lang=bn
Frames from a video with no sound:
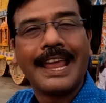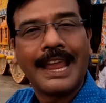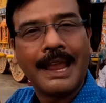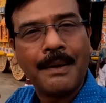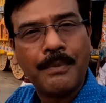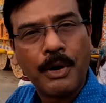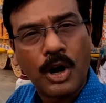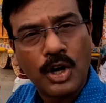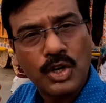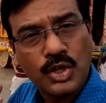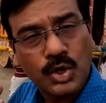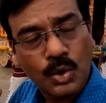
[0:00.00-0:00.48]

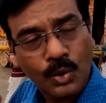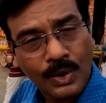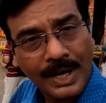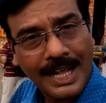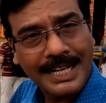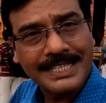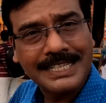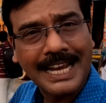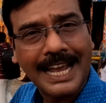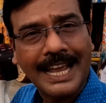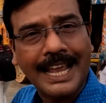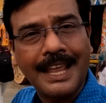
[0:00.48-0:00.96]
এবং
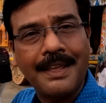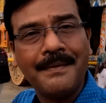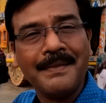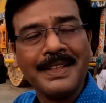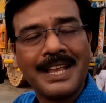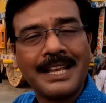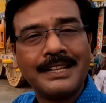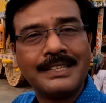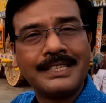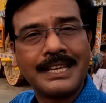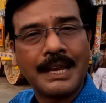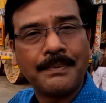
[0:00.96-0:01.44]
শোনা যায়
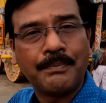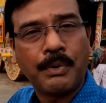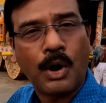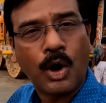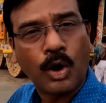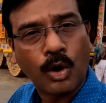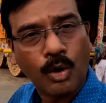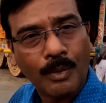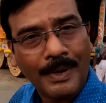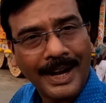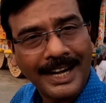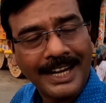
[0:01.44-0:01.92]
যে
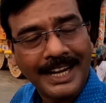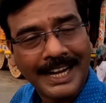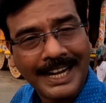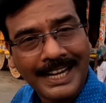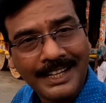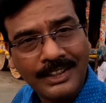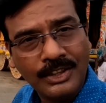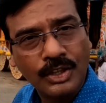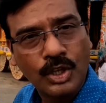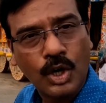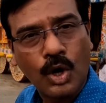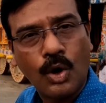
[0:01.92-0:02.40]
ভগবান
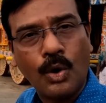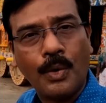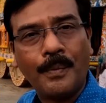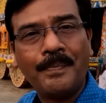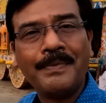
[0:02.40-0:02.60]
ইন্দ্র